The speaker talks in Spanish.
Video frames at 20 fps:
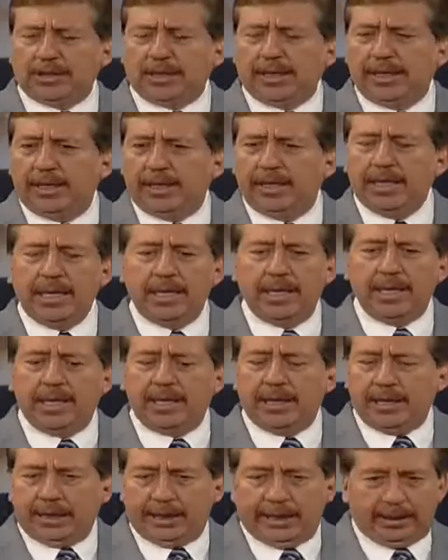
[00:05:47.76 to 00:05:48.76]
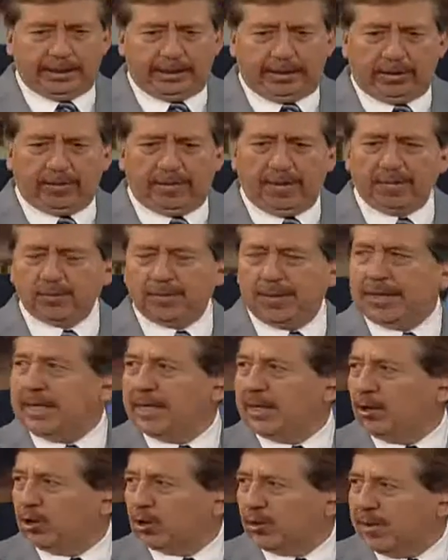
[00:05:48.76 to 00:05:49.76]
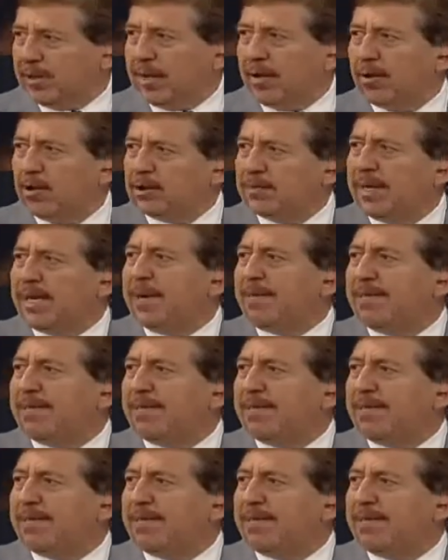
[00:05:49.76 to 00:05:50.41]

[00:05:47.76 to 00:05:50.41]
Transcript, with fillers: que y lo vemos venir, los gobernadores van a